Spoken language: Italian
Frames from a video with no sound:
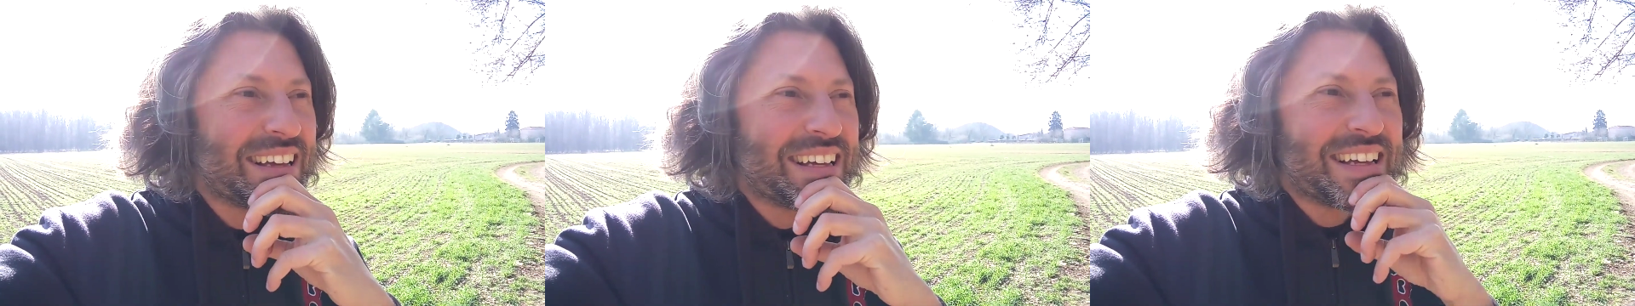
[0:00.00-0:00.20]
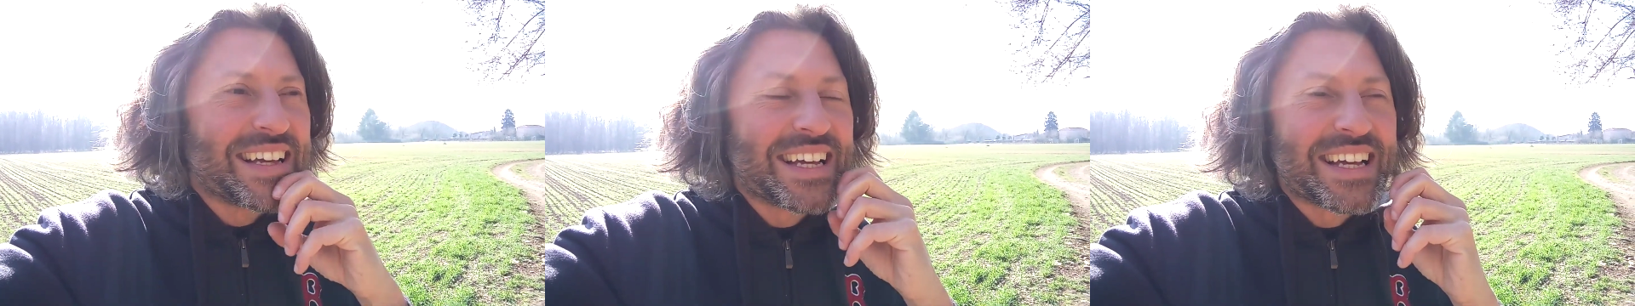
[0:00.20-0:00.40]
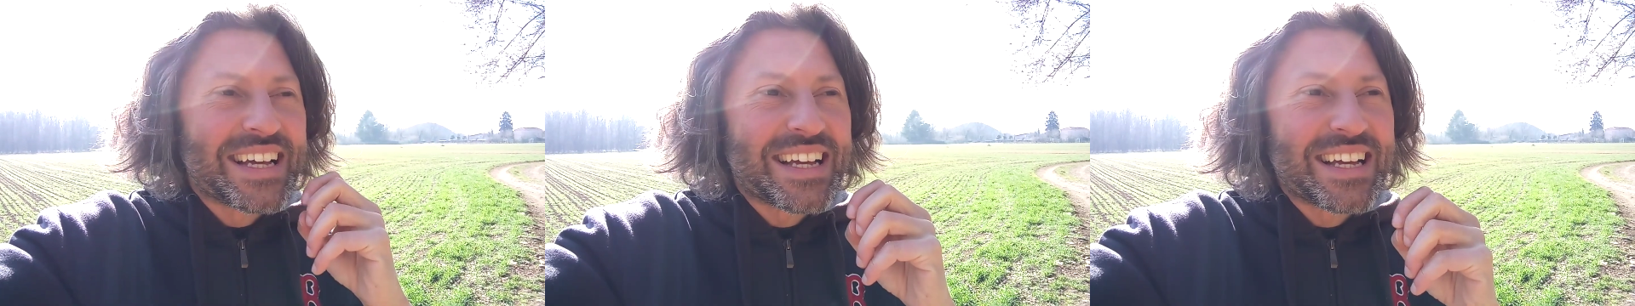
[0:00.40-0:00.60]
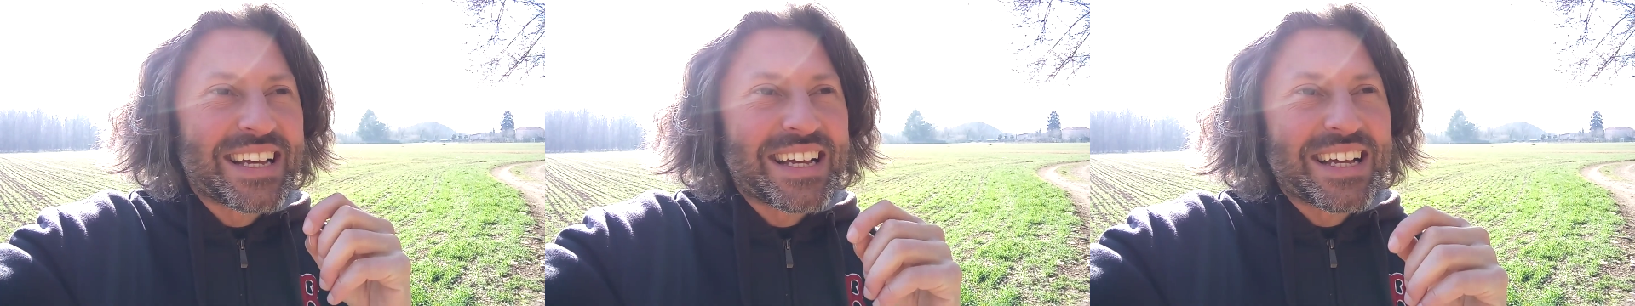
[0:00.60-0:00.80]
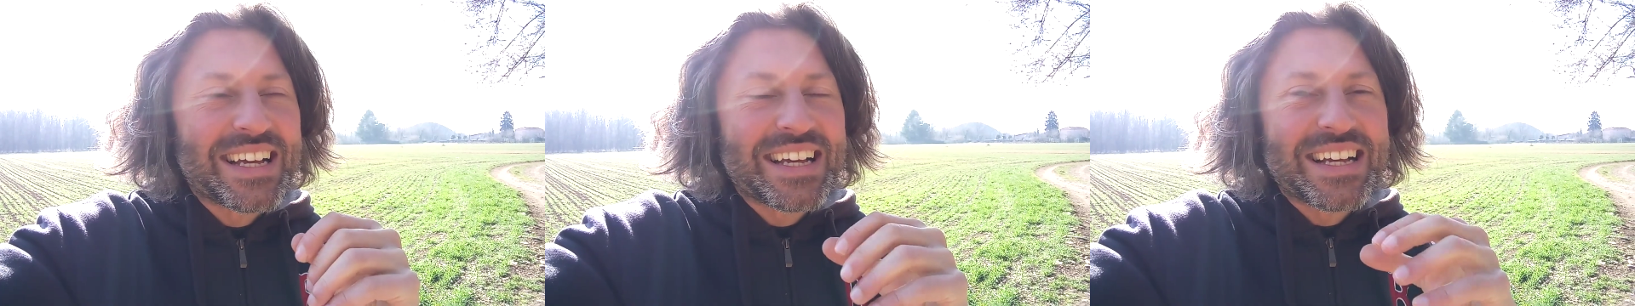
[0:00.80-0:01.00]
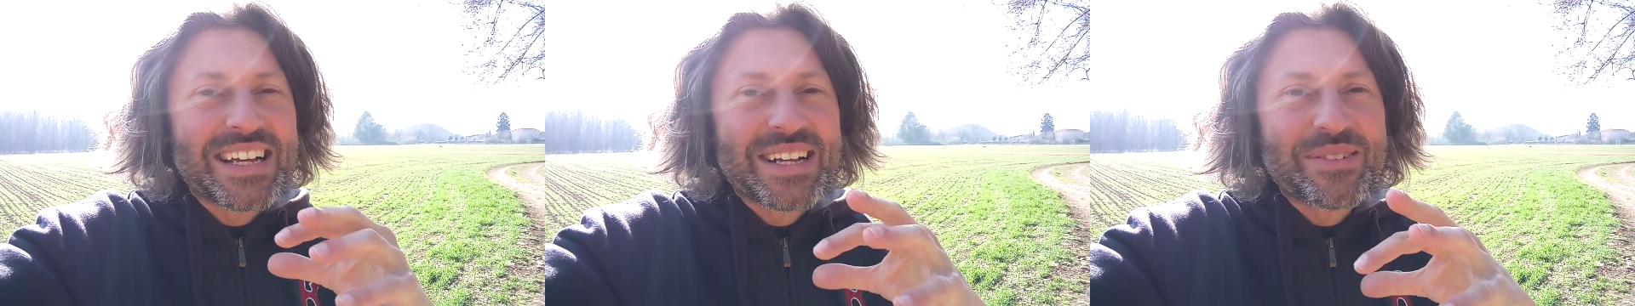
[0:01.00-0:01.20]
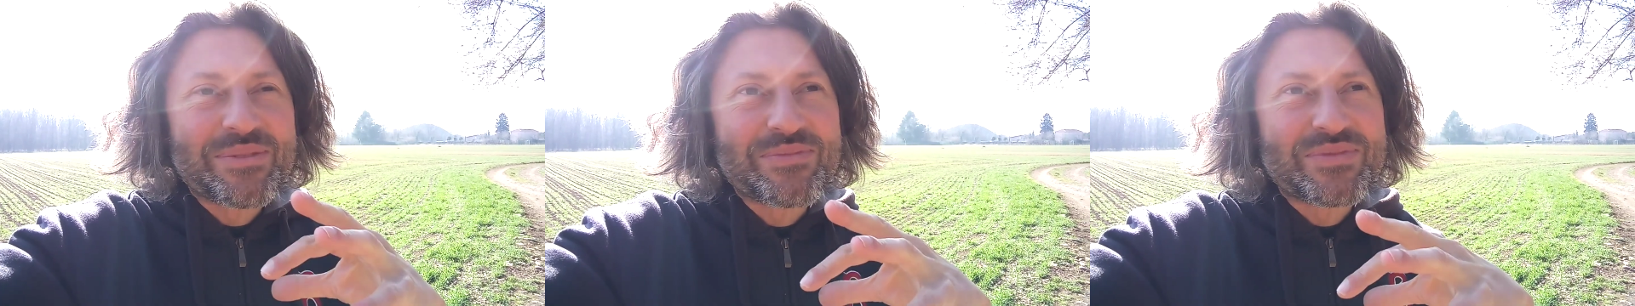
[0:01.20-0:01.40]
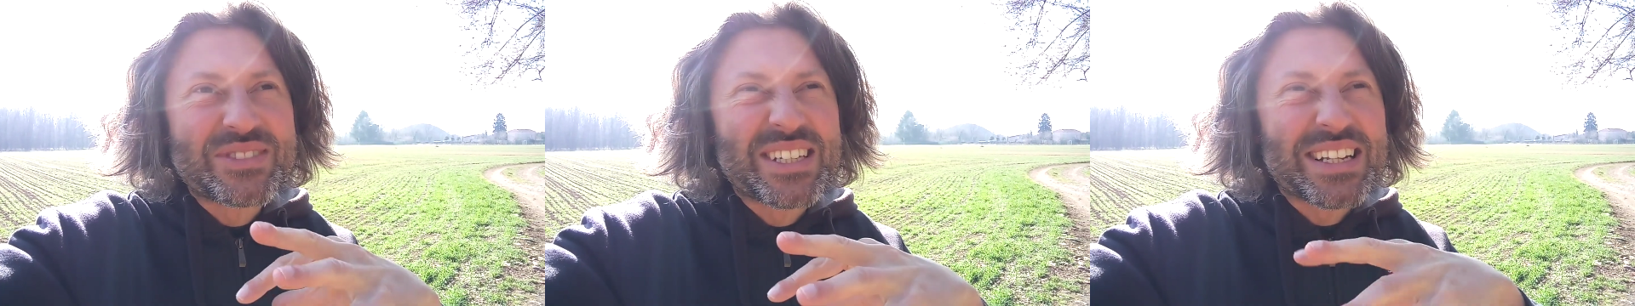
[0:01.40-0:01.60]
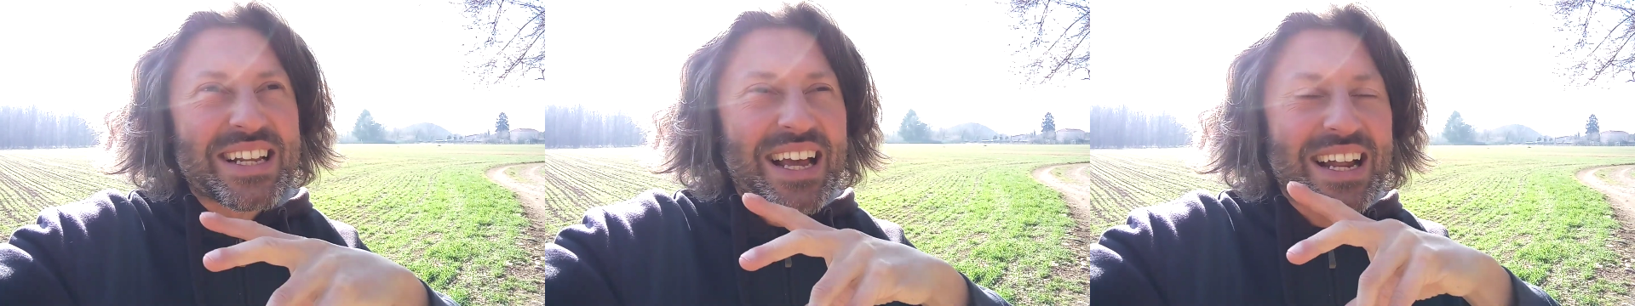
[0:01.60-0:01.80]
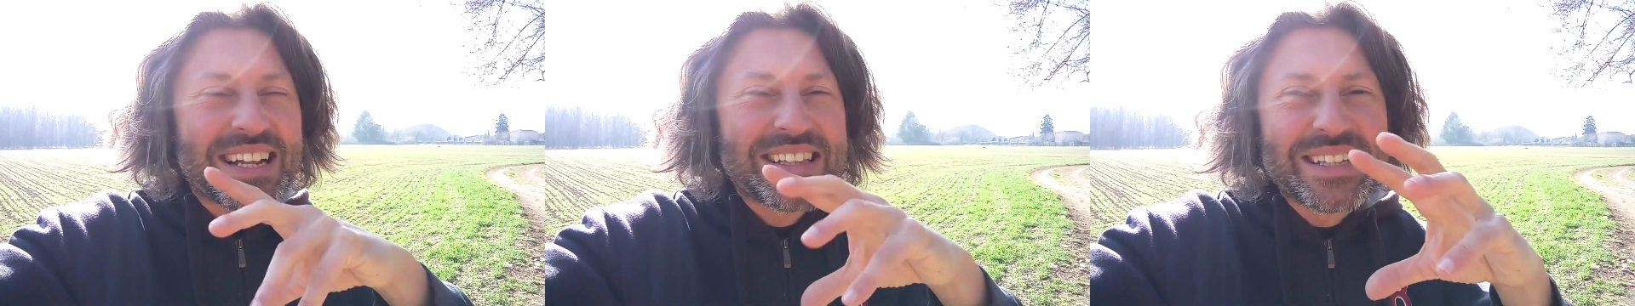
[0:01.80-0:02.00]
eh,
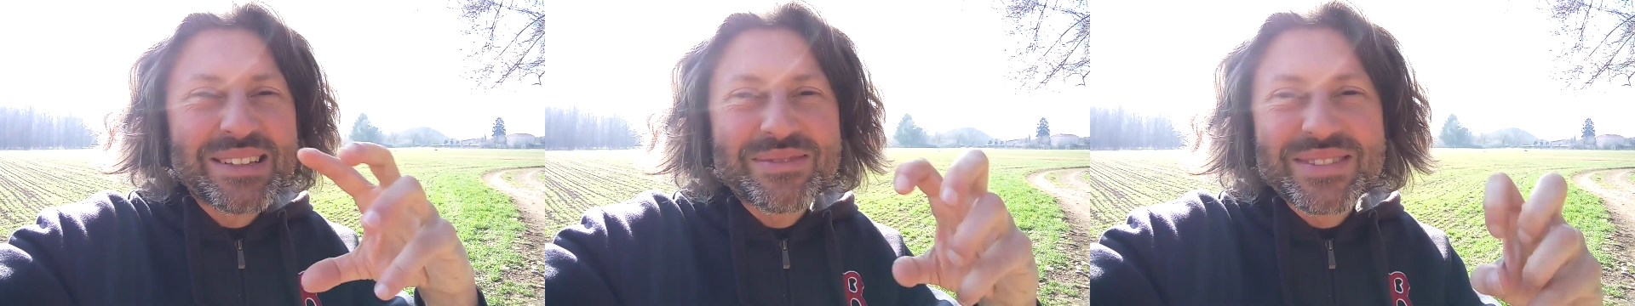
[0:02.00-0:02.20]
cercare di